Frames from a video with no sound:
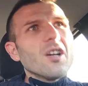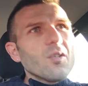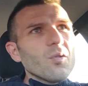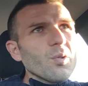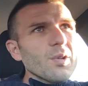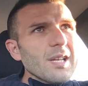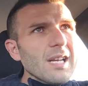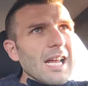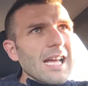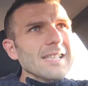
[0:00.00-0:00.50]

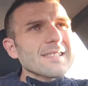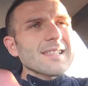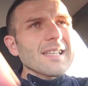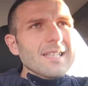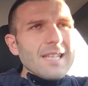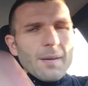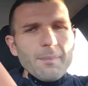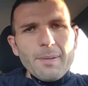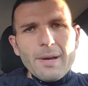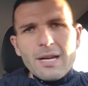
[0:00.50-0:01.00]

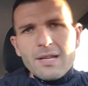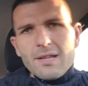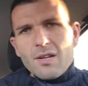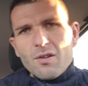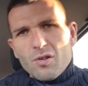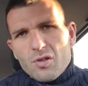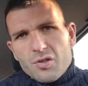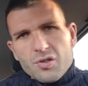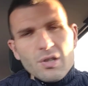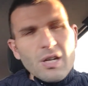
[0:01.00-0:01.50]
L'Udinese che perde
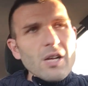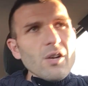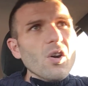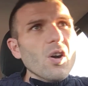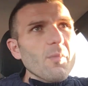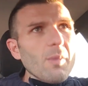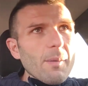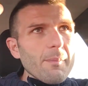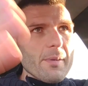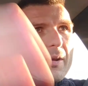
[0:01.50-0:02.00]
contro la
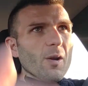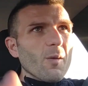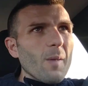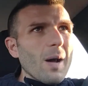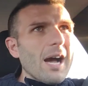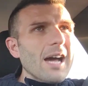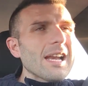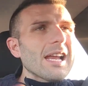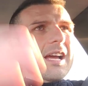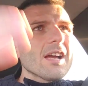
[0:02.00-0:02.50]
Roma, meno
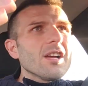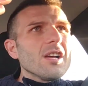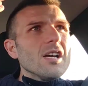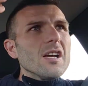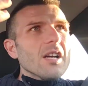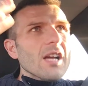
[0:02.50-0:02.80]
male.